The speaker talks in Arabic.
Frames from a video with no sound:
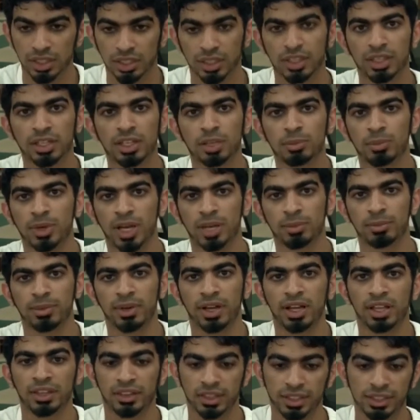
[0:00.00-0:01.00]
كنا مع
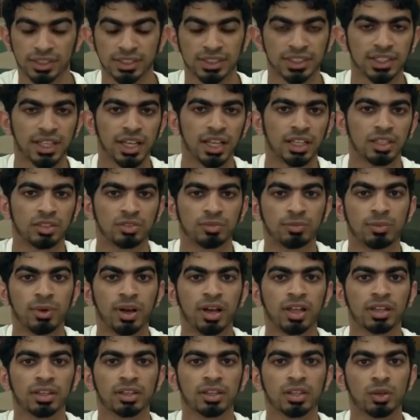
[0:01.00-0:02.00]
بعض نساعد في
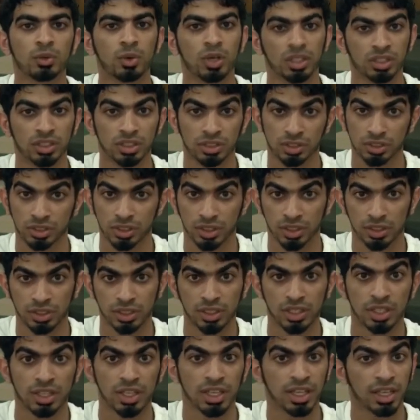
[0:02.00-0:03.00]
بعضنا وقت
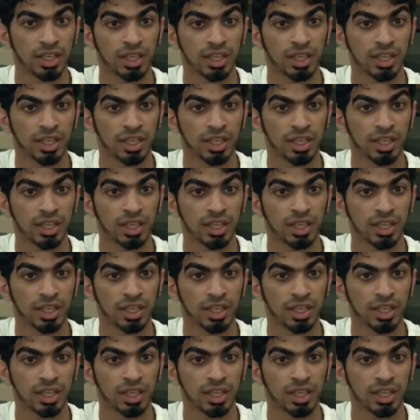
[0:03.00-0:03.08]
الشدة